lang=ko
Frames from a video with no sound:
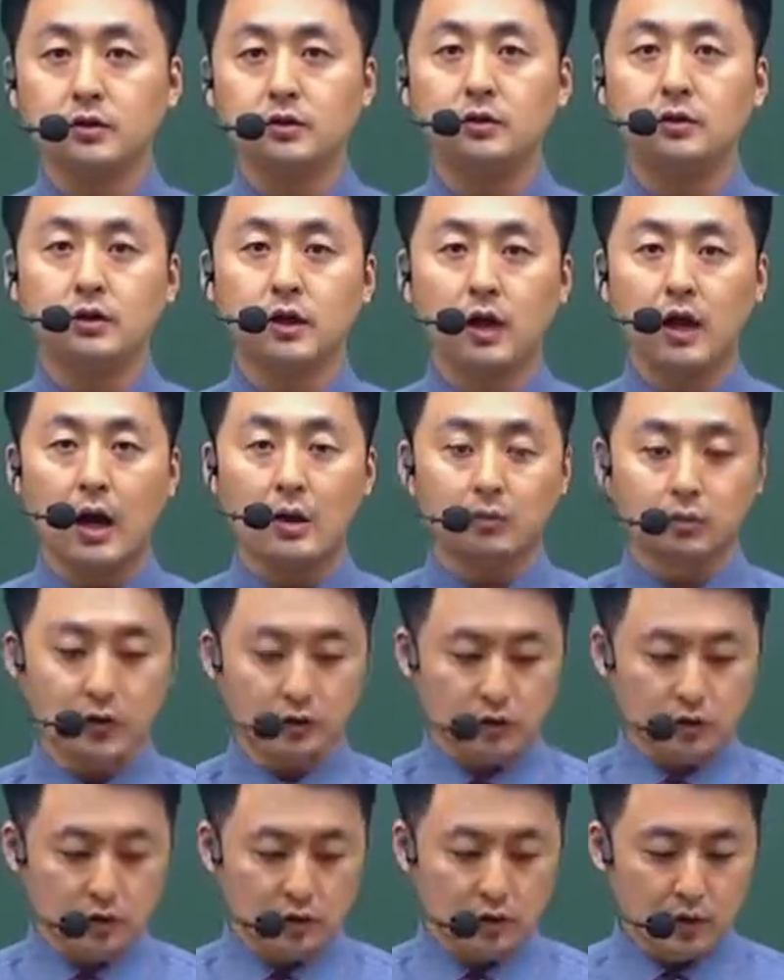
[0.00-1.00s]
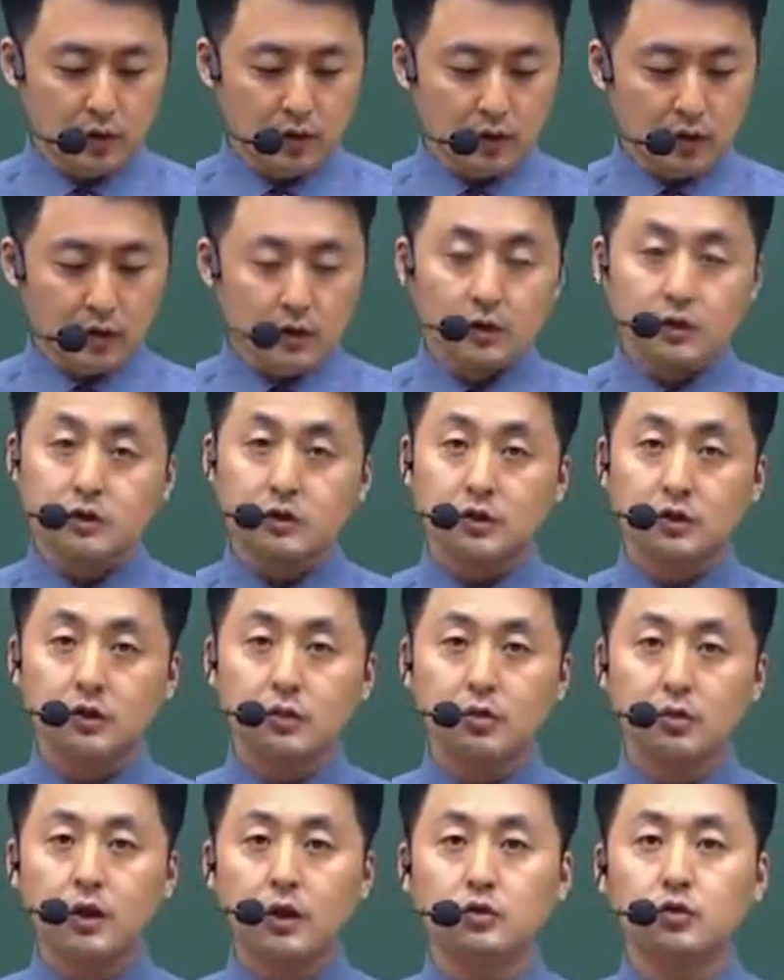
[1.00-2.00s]
그러니까 아무래도
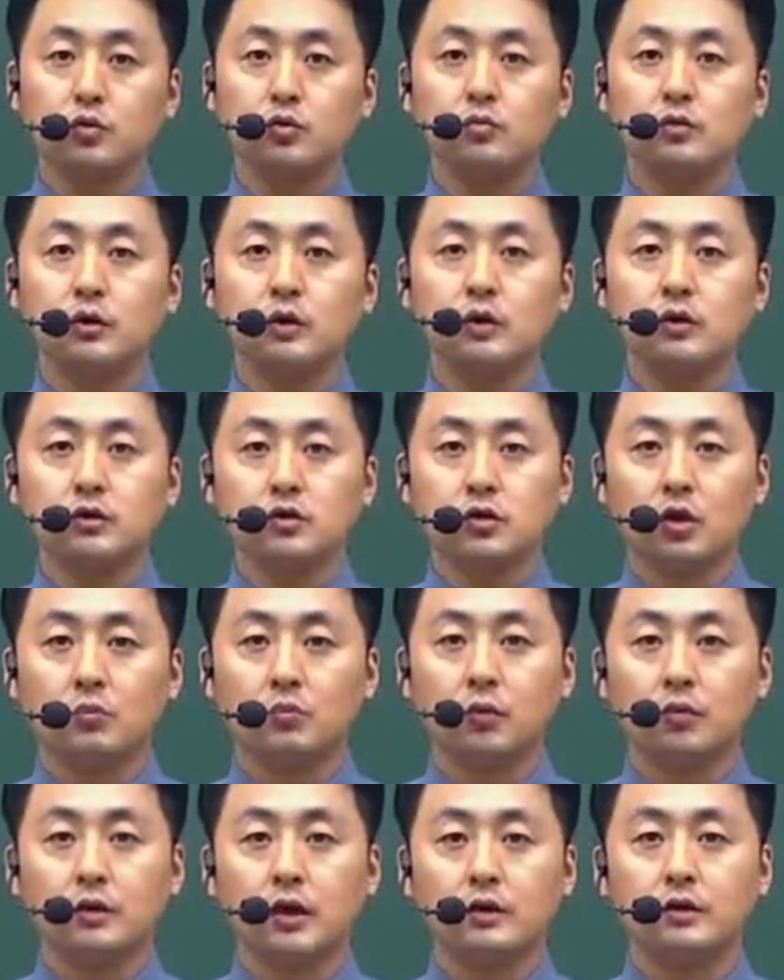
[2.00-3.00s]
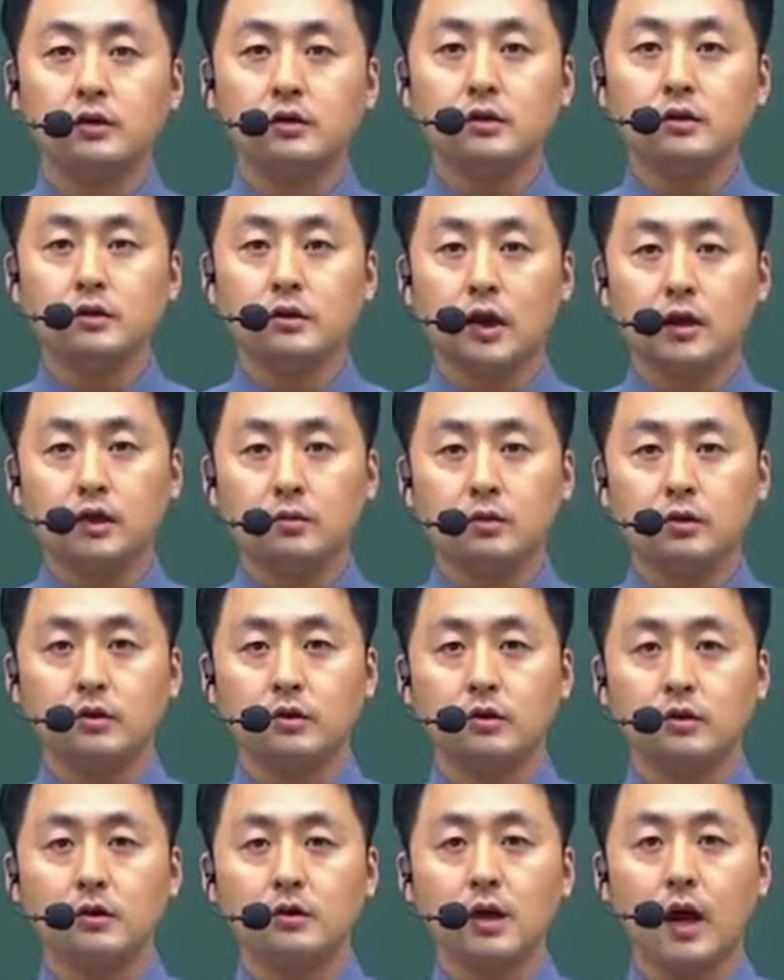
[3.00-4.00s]
진로가 조금 더 직업보다는 개념이
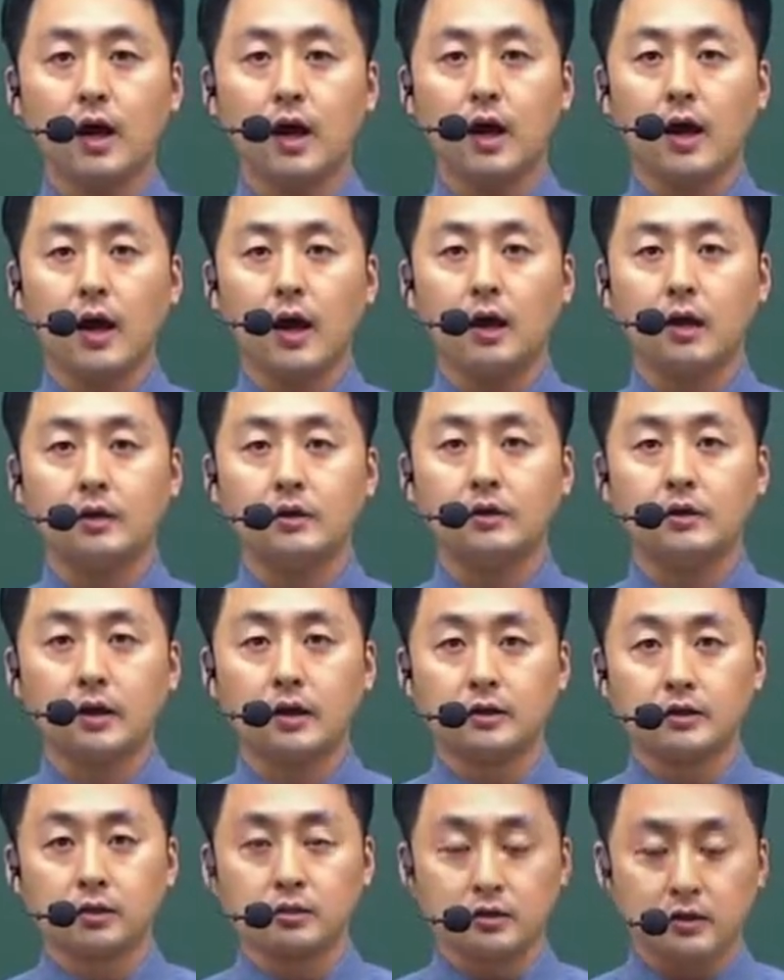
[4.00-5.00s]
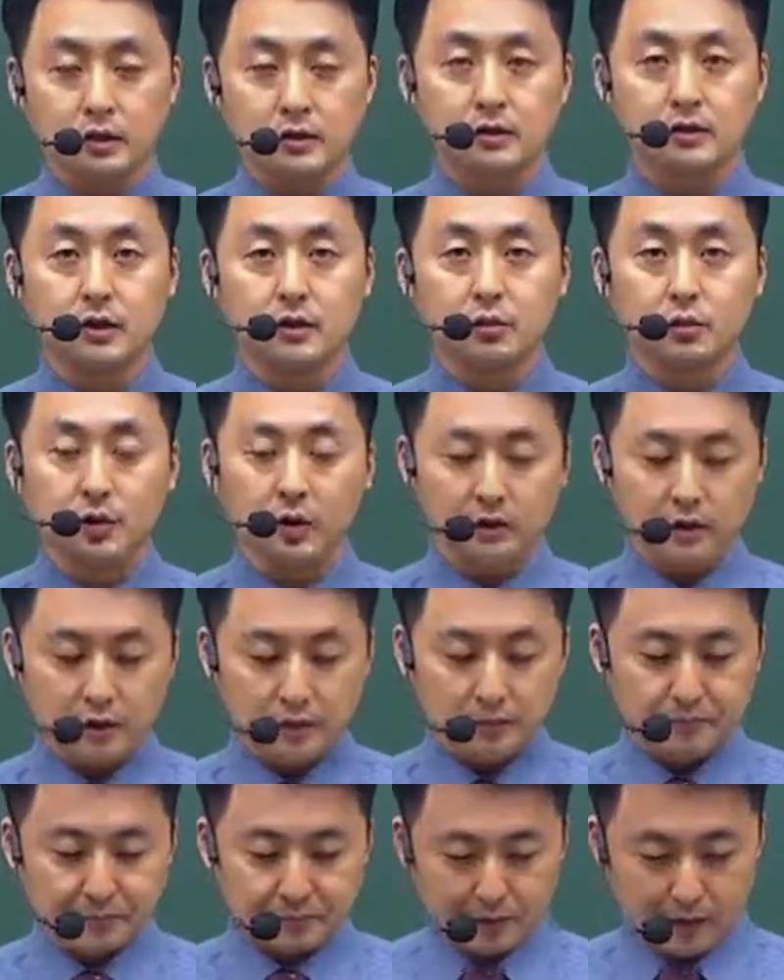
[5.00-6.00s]
크다, 아, 이렇게 접근하시는 게 좋겠네요.
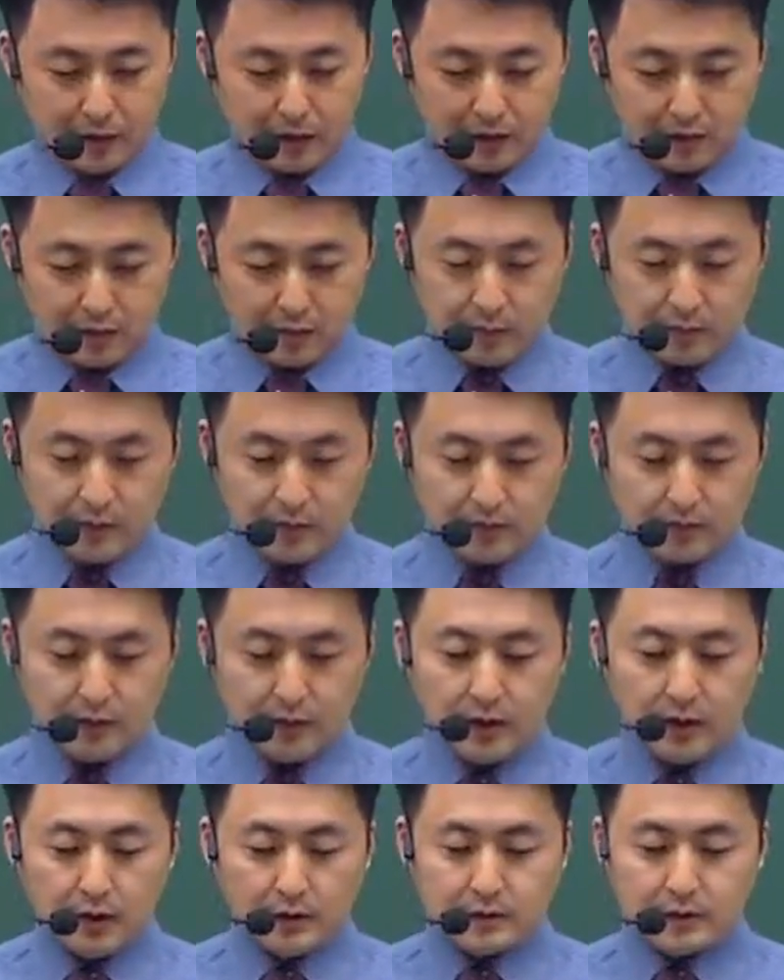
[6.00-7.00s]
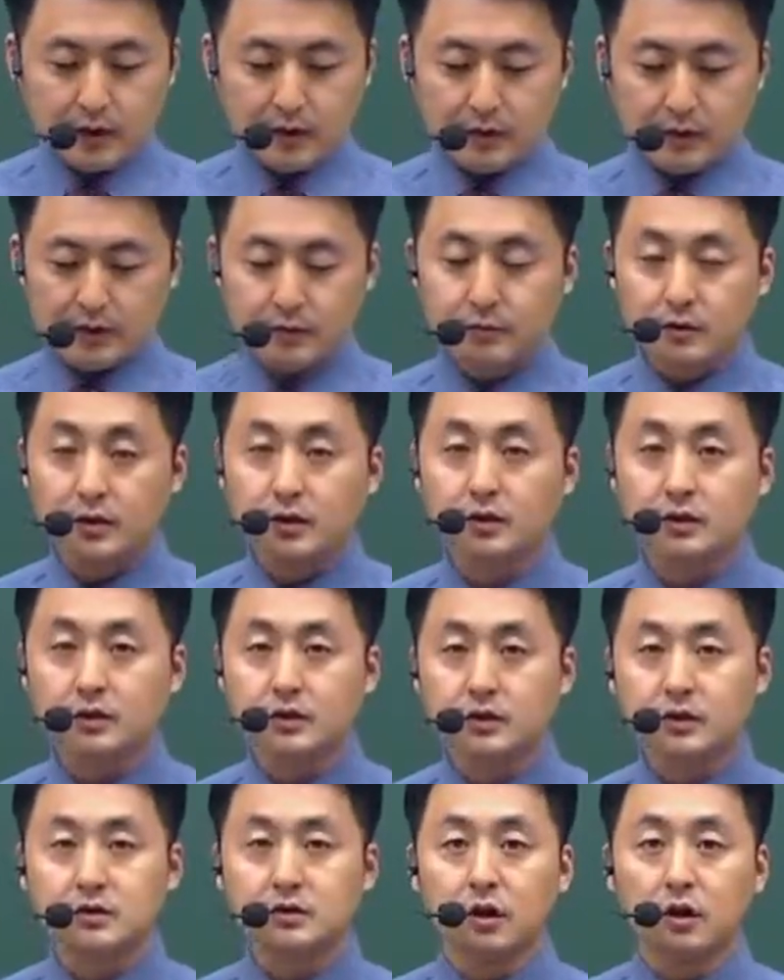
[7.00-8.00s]
그러면은 제가 말씀드린 그
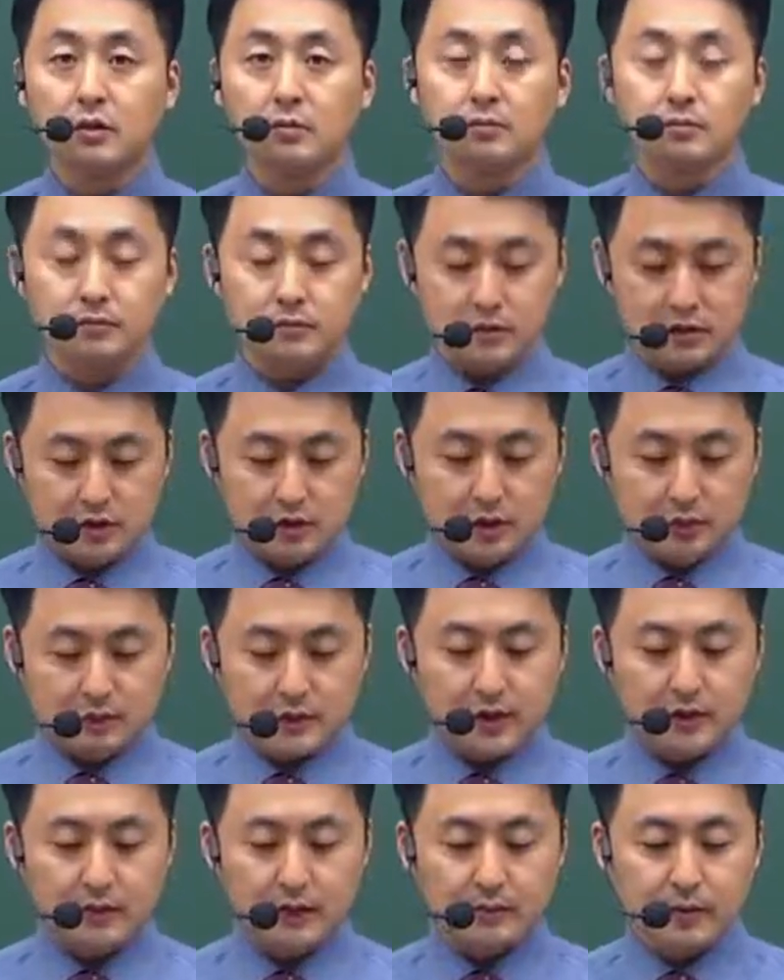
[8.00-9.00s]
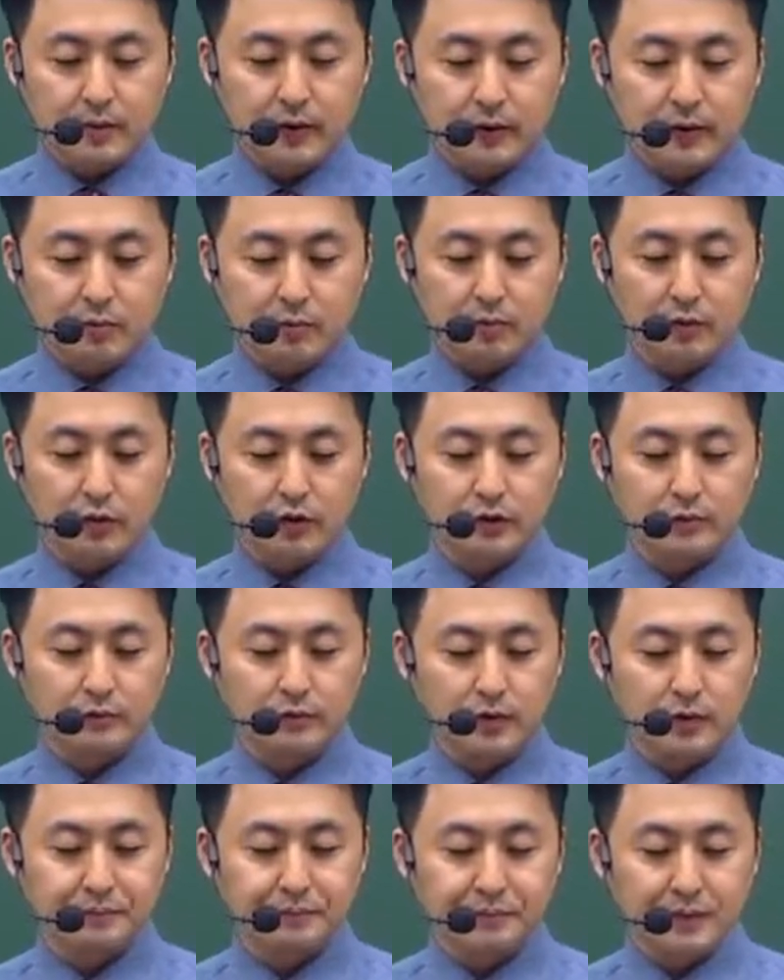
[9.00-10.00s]
직업, 직업 상담의 개념을
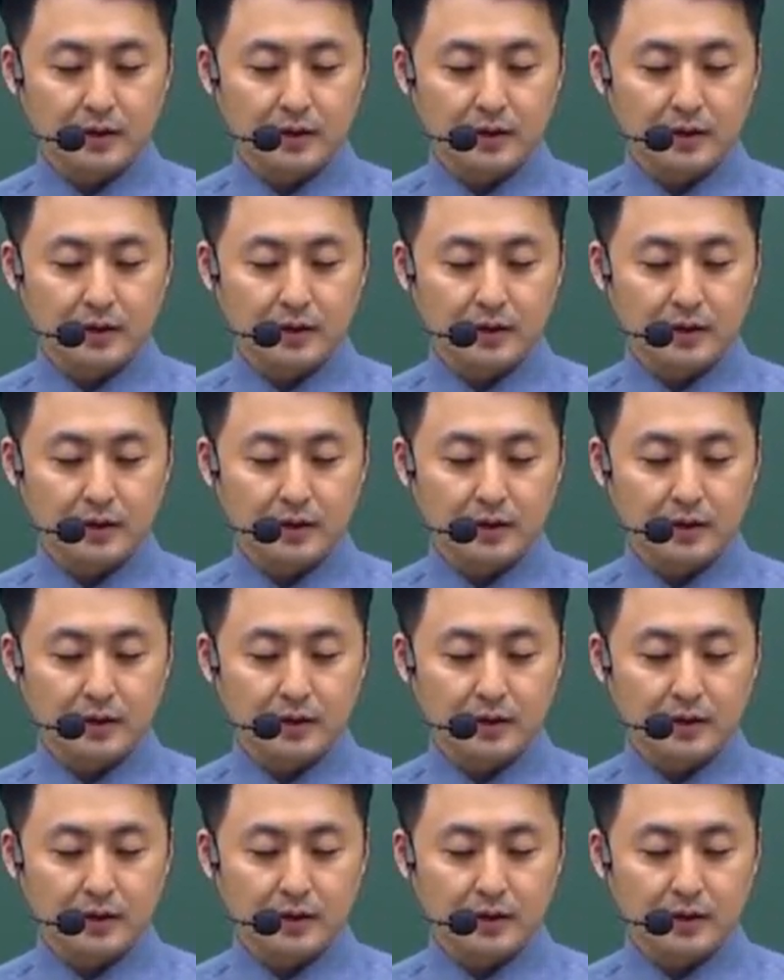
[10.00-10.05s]
보겠습니다.